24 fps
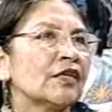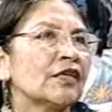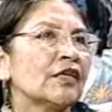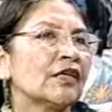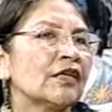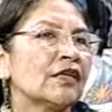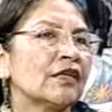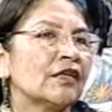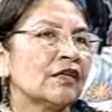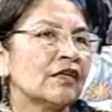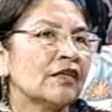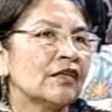
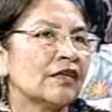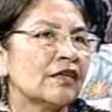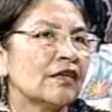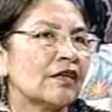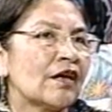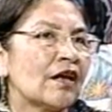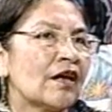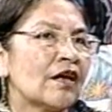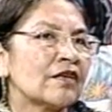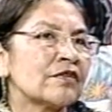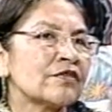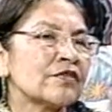
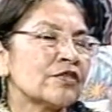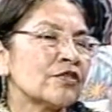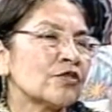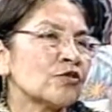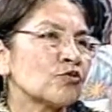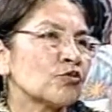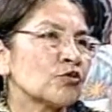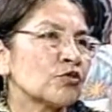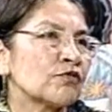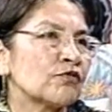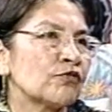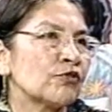Eh, hacen
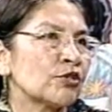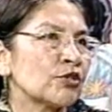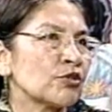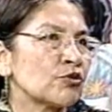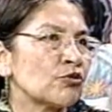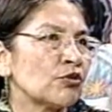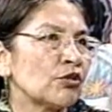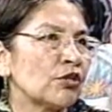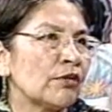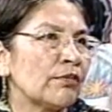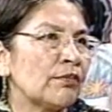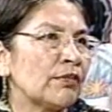su
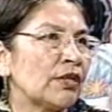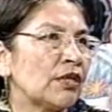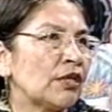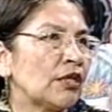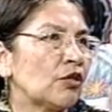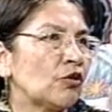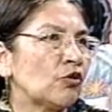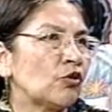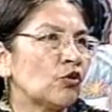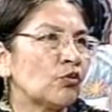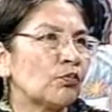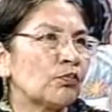esfuerzo en la
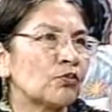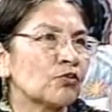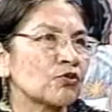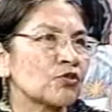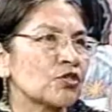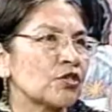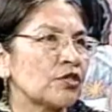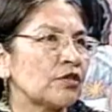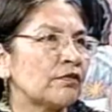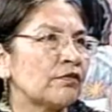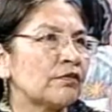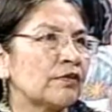medida de lo
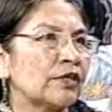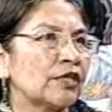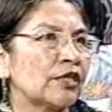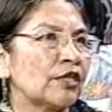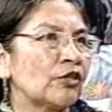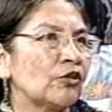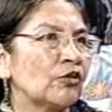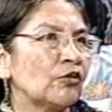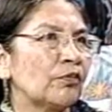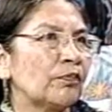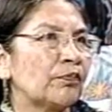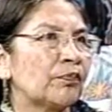
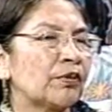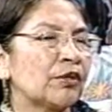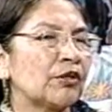posible, ¿no?